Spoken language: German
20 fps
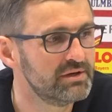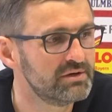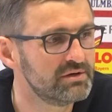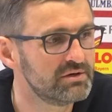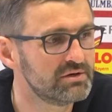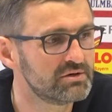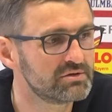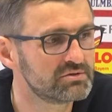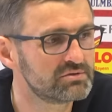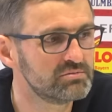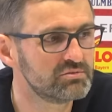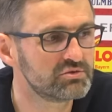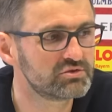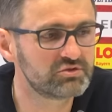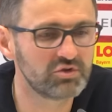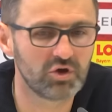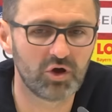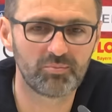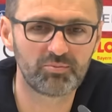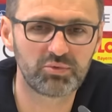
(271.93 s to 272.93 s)
Da muss
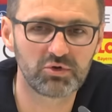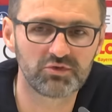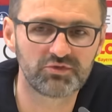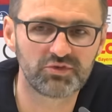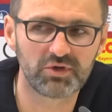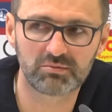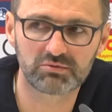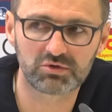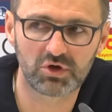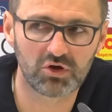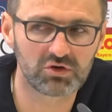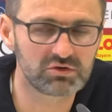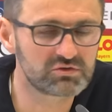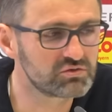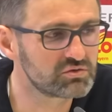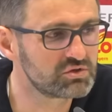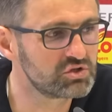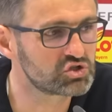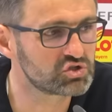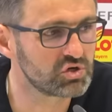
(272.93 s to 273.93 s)
die Abläufe am Tag
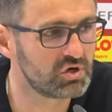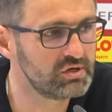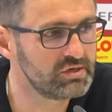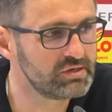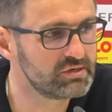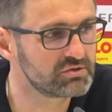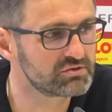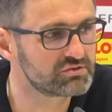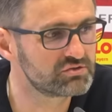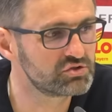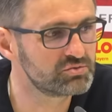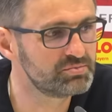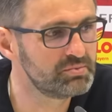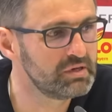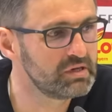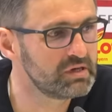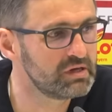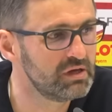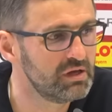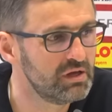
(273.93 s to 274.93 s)
so gestalten, dass die
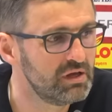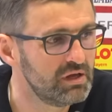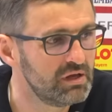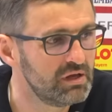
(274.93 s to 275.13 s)
Spieler